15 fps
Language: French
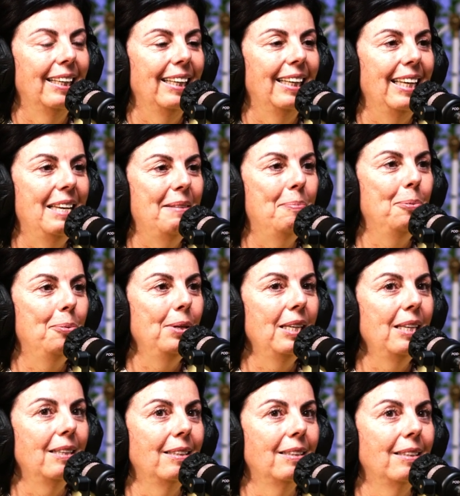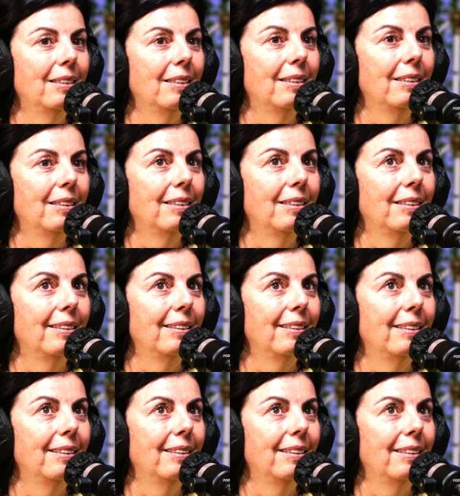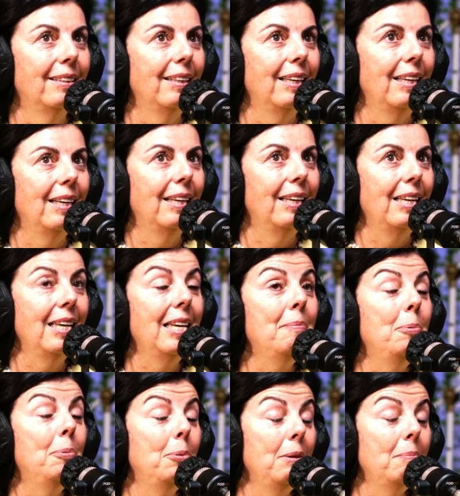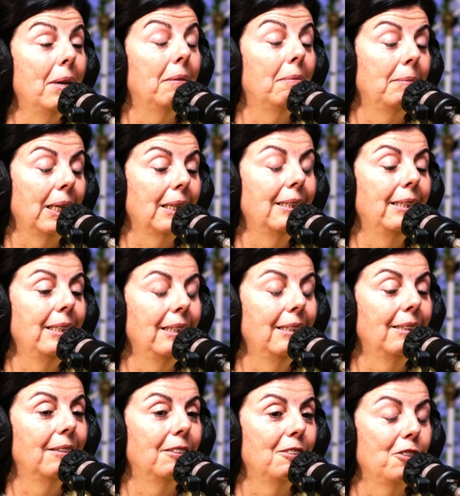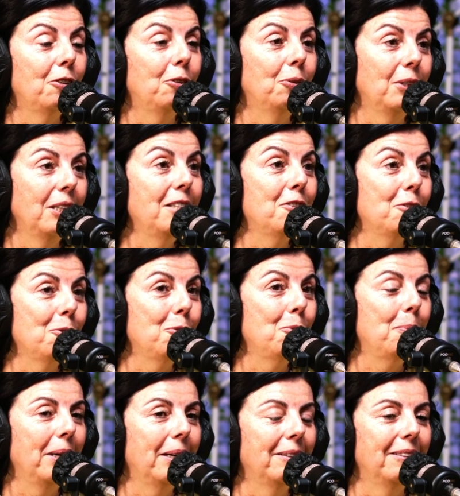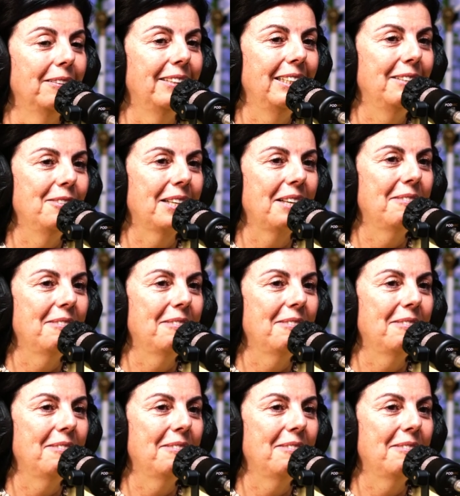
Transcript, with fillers: Et puis, euh, et puis, bah, merci, euh, j'ai rencontré des gens super euh, dans l'industrie